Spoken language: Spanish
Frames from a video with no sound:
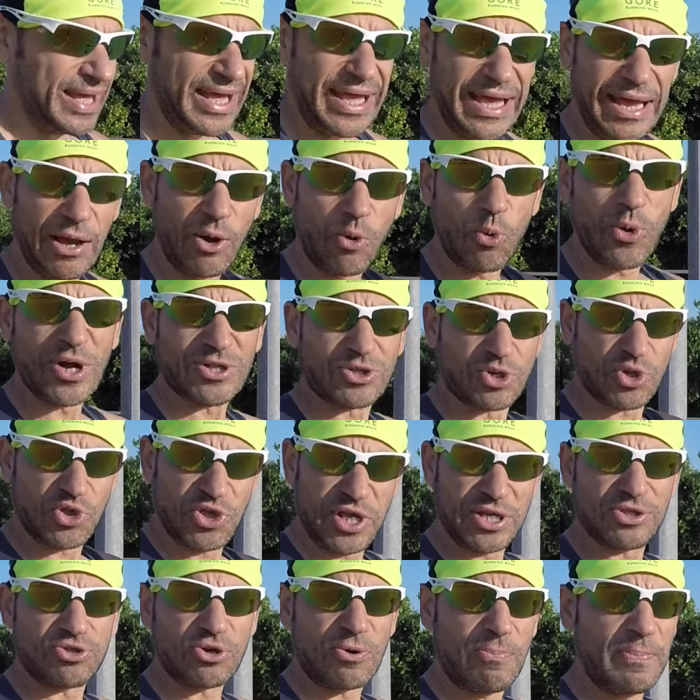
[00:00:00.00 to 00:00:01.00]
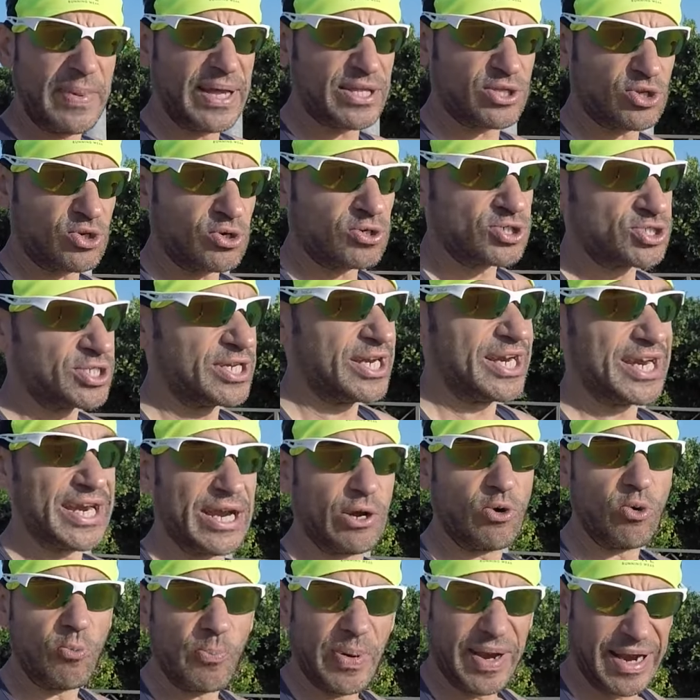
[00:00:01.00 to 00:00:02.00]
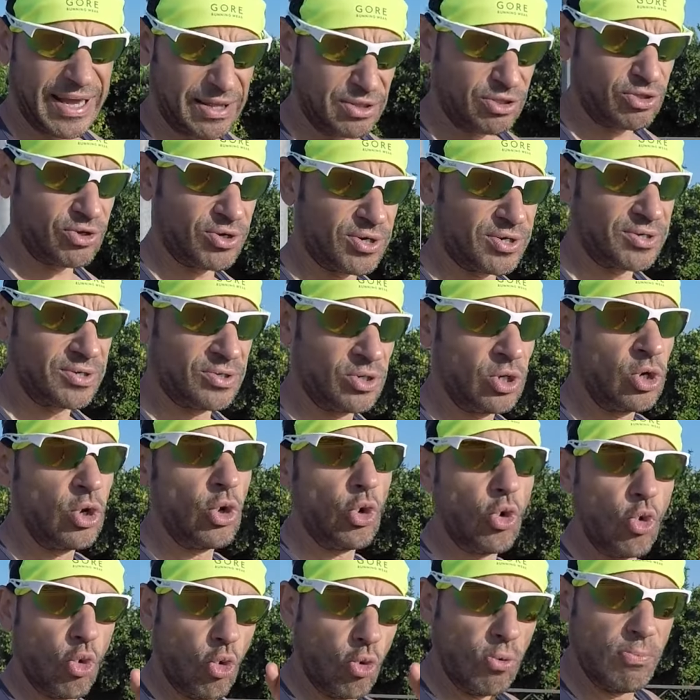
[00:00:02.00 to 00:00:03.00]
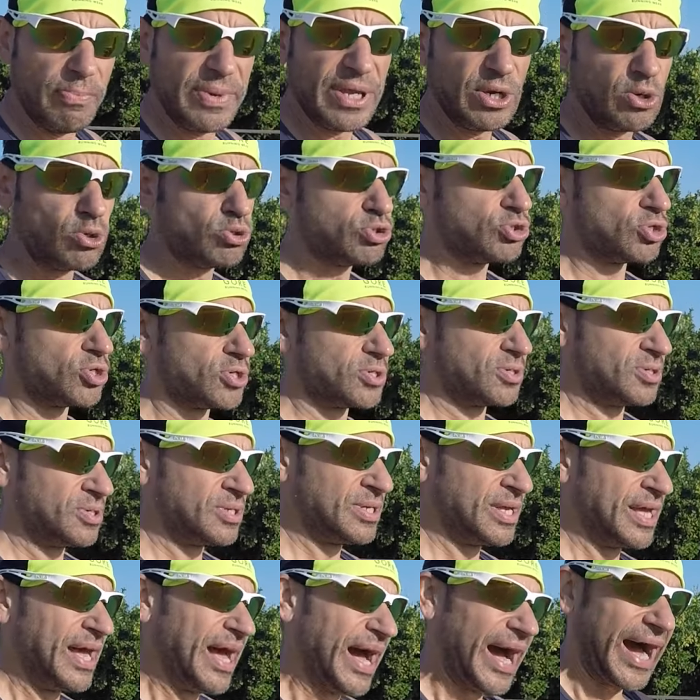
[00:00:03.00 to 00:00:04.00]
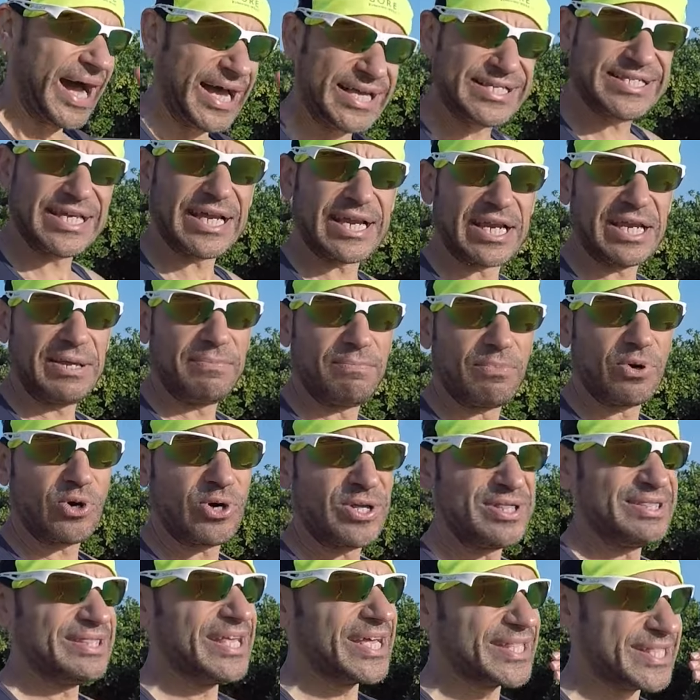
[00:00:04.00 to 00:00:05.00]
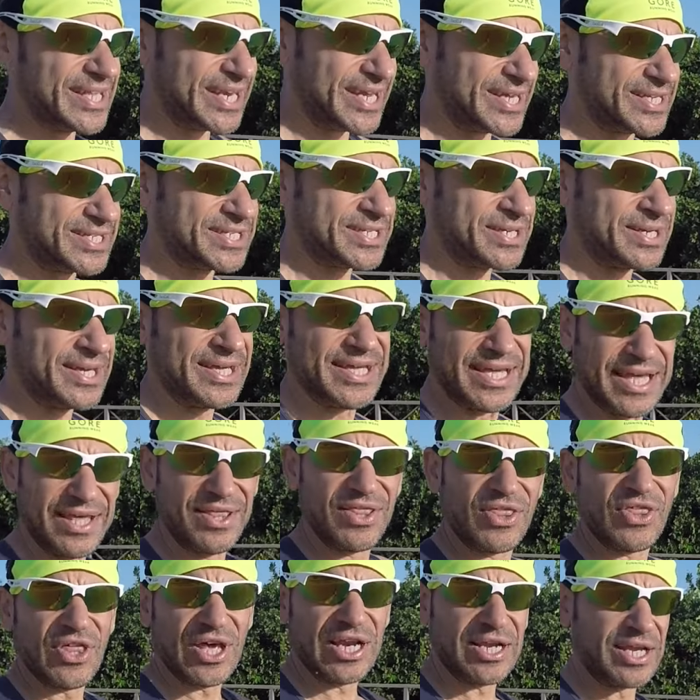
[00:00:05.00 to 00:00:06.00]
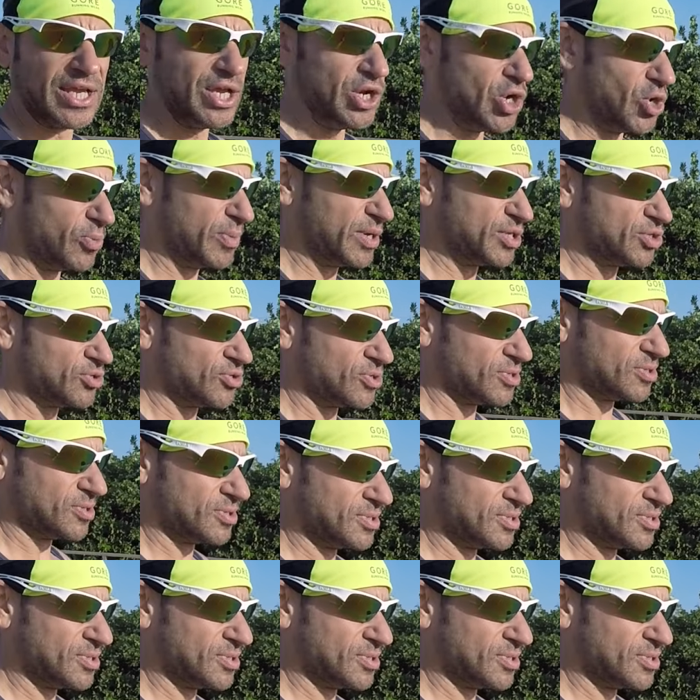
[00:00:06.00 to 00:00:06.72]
en 400 metros recuperando un minuto a ese ritmo de 3.15 el kilómetro.